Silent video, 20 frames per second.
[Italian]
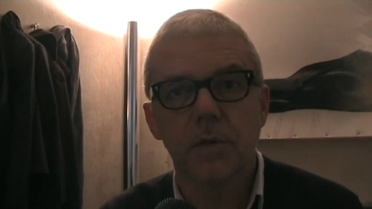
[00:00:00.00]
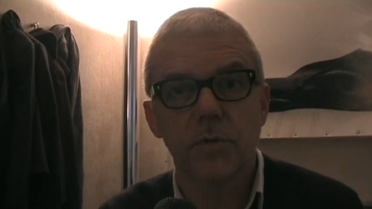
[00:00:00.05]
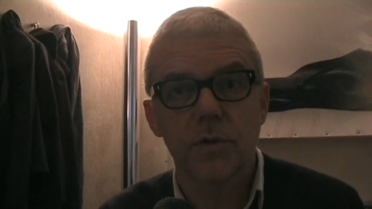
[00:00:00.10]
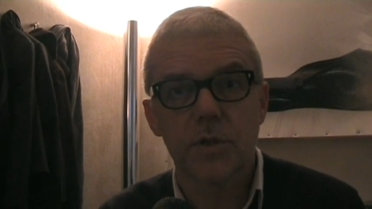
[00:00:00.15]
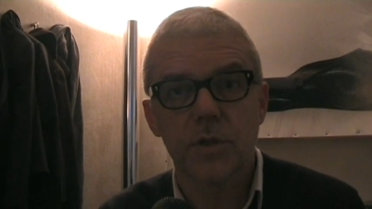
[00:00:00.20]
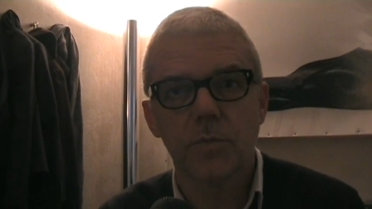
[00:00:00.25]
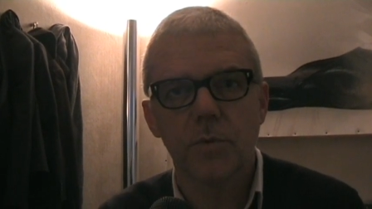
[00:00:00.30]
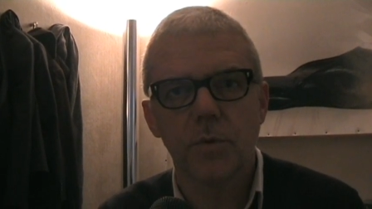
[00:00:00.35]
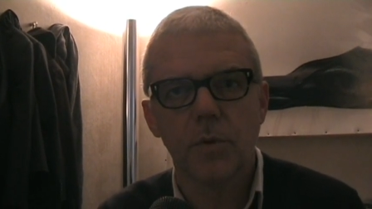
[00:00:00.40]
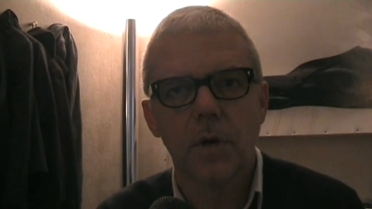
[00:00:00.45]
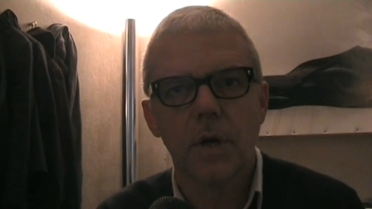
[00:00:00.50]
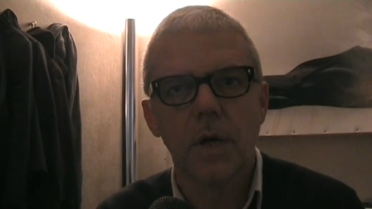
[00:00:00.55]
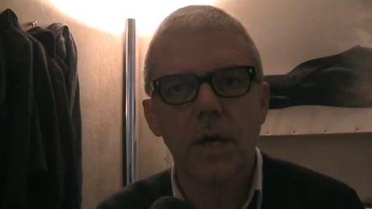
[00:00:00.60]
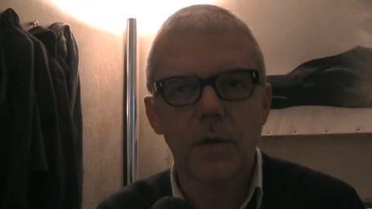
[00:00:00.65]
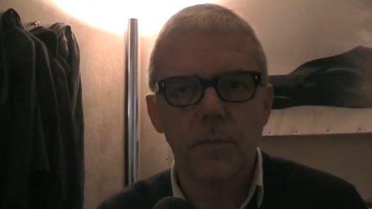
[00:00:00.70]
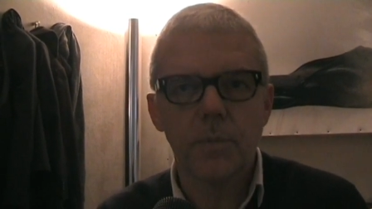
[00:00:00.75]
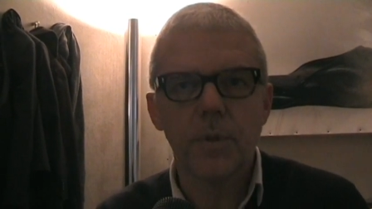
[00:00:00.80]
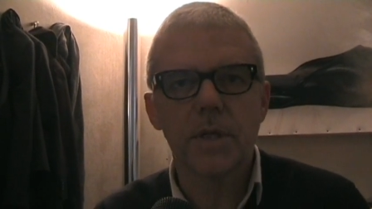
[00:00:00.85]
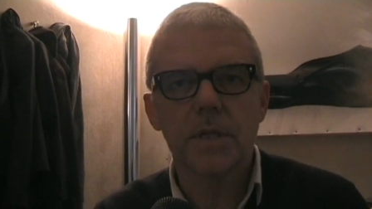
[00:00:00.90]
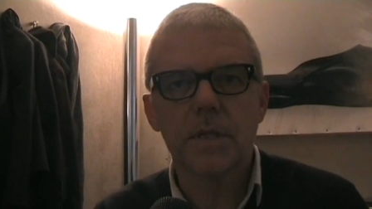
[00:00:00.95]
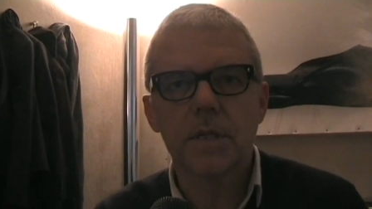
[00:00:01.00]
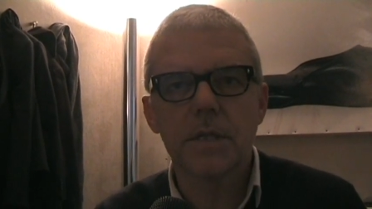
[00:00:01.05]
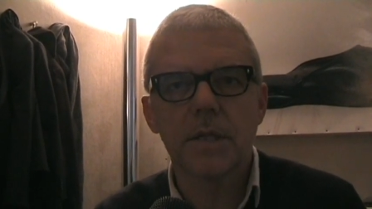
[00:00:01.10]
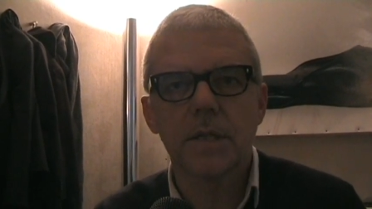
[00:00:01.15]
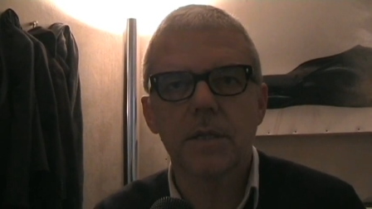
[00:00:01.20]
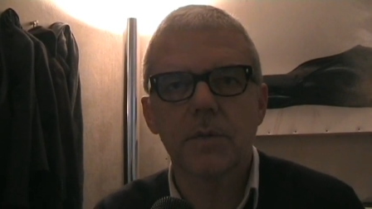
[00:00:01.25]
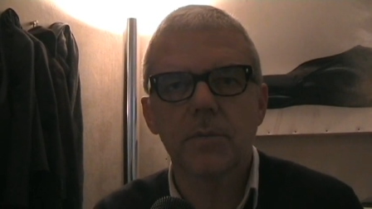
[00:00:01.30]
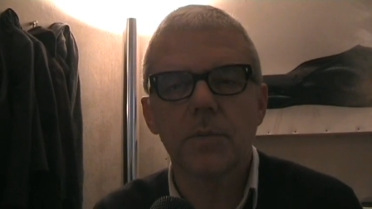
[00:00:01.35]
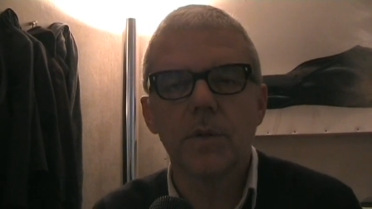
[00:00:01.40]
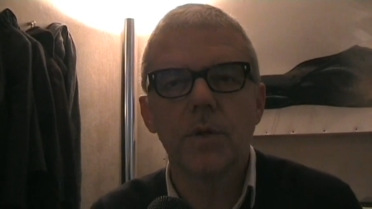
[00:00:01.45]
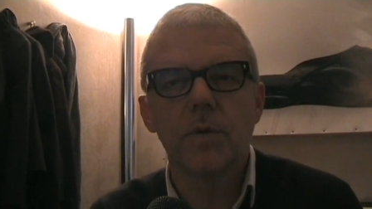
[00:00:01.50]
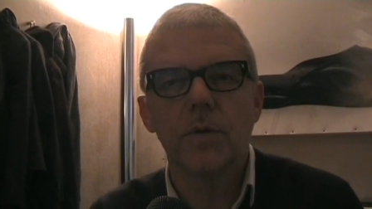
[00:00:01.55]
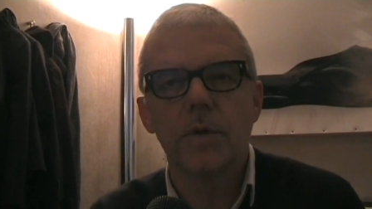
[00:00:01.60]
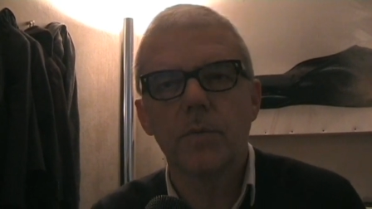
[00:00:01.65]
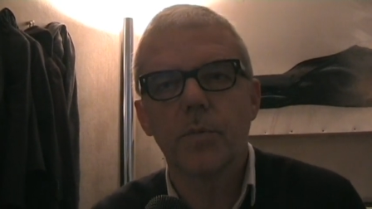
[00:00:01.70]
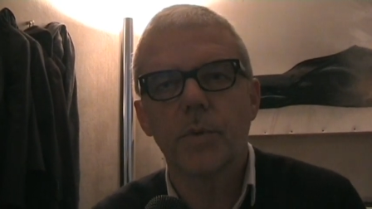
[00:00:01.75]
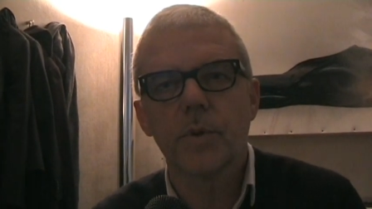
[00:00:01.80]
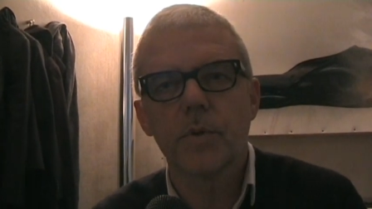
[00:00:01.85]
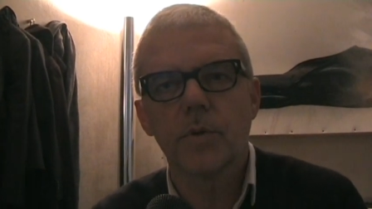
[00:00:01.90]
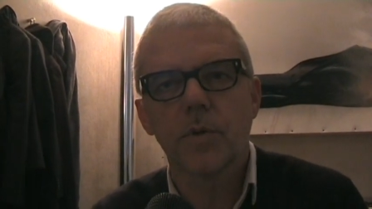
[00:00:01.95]
lo facciamo per i 60 milioni
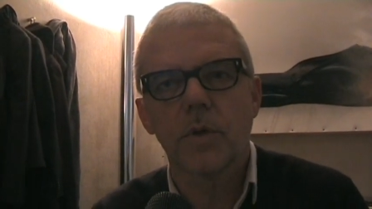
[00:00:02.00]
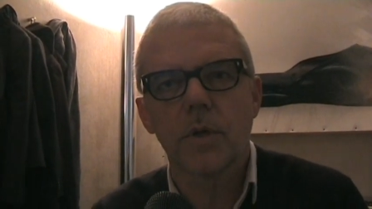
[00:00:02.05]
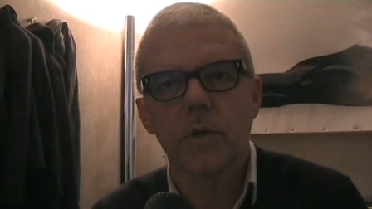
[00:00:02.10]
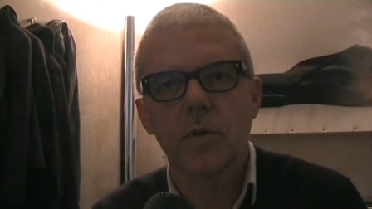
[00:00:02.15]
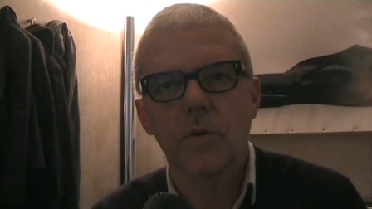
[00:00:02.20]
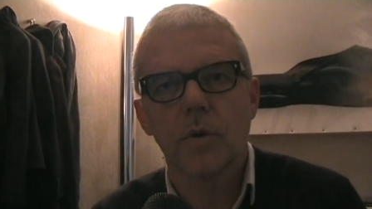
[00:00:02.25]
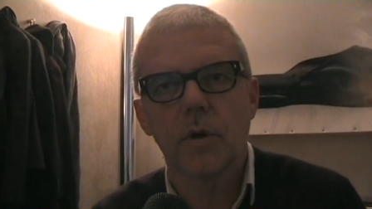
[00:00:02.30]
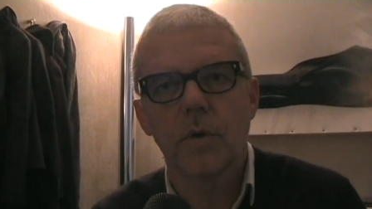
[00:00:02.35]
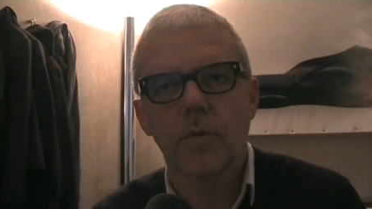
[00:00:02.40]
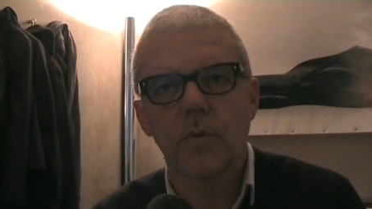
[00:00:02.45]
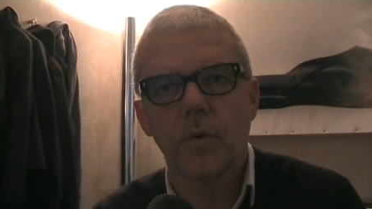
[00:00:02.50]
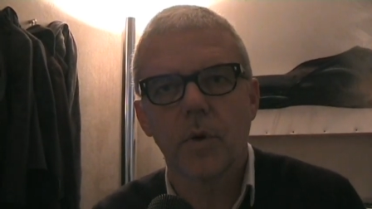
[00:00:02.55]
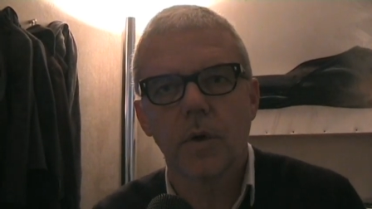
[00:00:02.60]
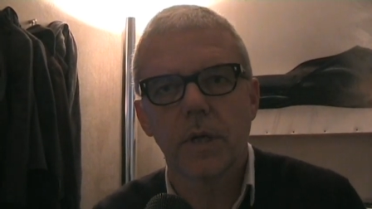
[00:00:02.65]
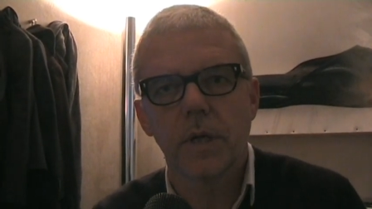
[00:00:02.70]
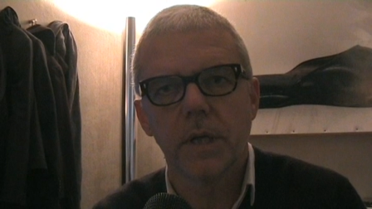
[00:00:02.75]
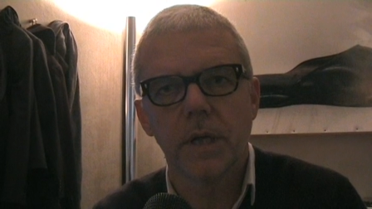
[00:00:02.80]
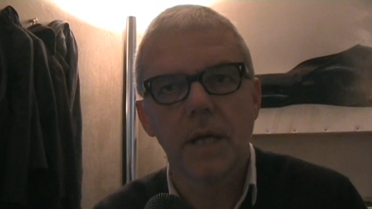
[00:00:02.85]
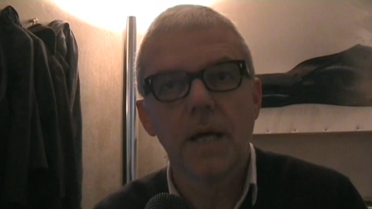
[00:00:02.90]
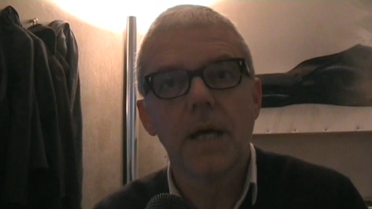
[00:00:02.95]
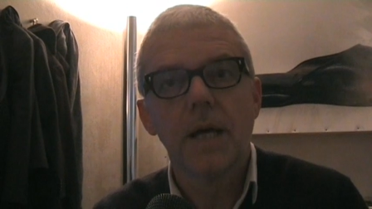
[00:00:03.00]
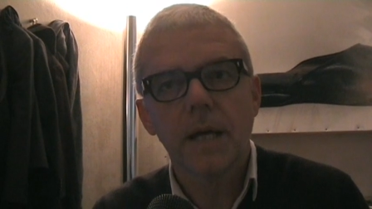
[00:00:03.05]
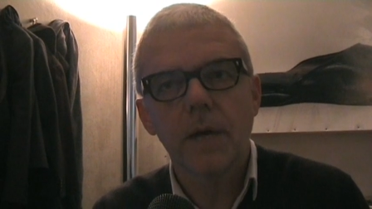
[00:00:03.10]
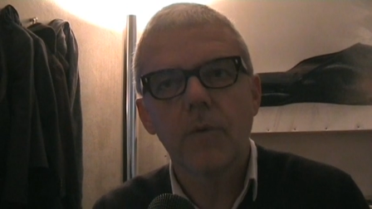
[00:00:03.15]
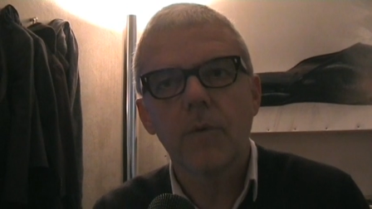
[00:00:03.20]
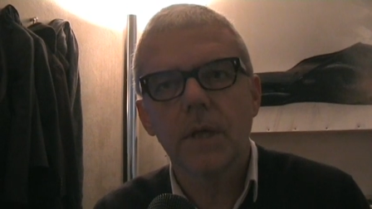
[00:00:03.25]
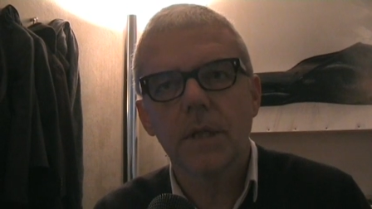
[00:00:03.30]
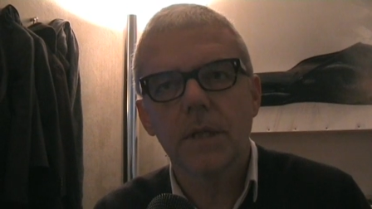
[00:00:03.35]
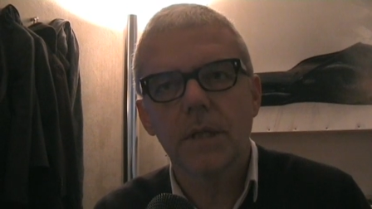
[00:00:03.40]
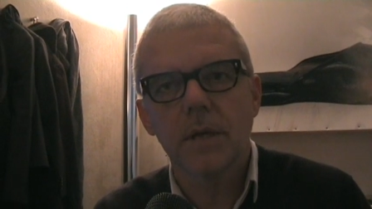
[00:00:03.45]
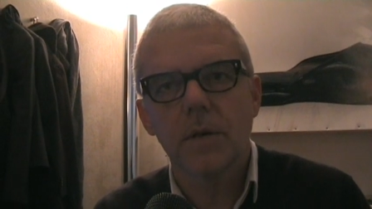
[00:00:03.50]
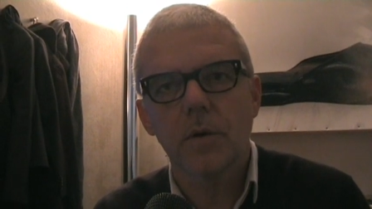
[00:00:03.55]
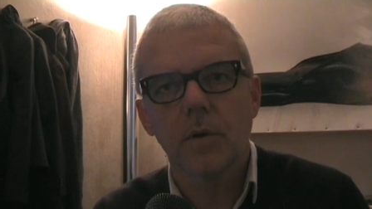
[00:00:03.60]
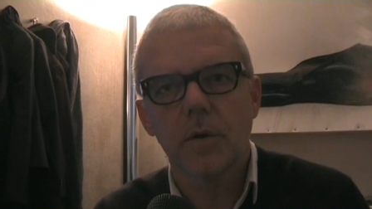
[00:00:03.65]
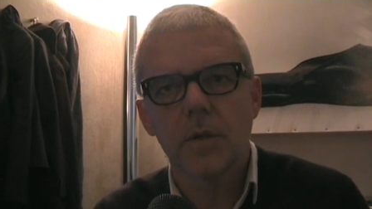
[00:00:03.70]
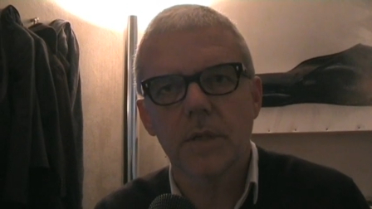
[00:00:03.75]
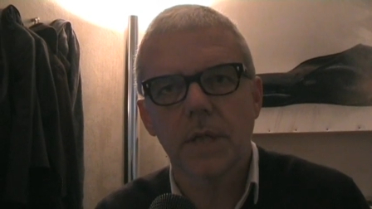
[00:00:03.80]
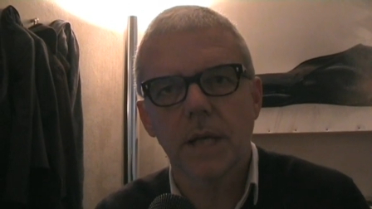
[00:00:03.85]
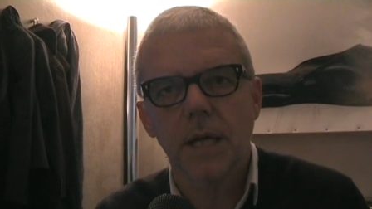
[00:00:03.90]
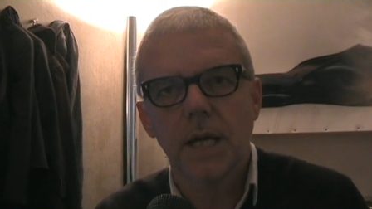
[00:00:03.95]
di persone che sono là fuori, che è un'altra
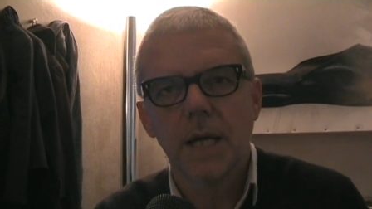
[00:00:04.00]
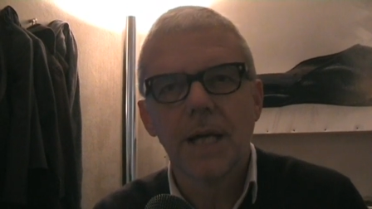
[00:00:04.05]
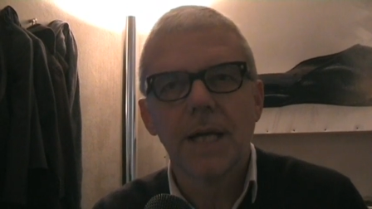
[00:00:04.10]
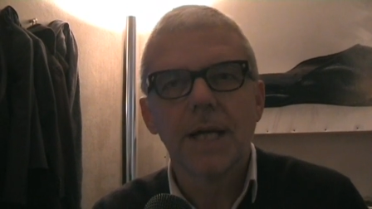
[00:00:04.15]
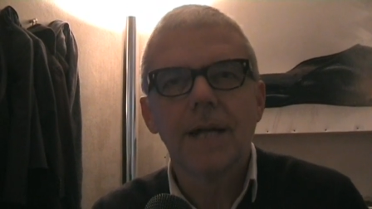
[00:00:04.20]
cosa